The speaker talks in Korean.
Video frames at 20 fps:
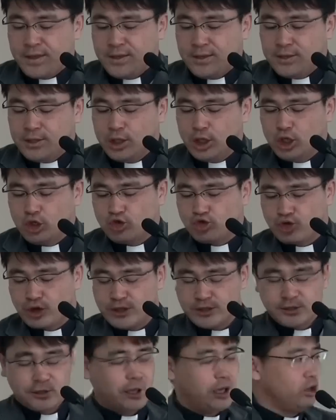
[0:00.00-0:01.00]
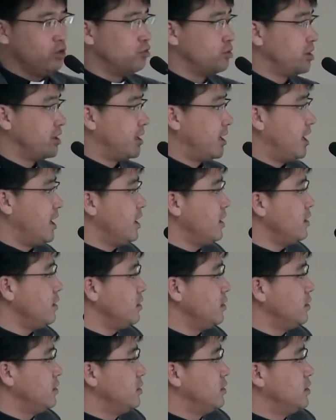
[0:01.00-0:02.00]
이 중에서 우리가
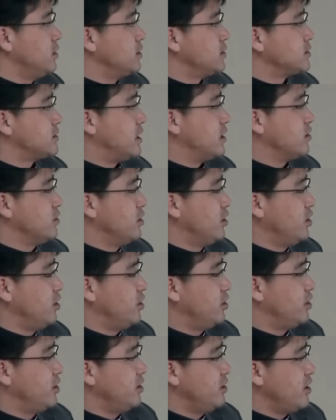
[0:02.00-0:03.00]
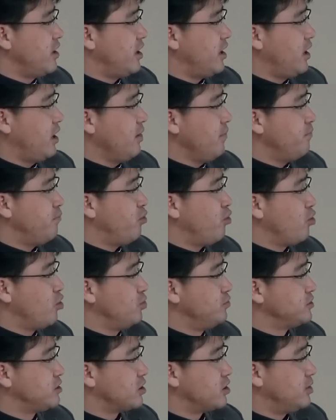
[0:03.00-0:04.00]
작년에
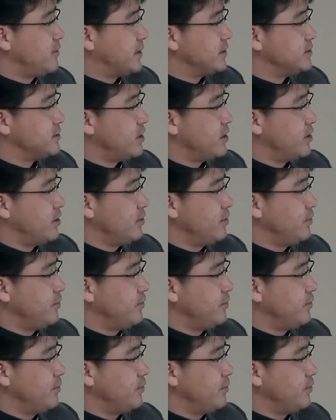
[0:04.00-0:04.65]
복음서를 봤어요.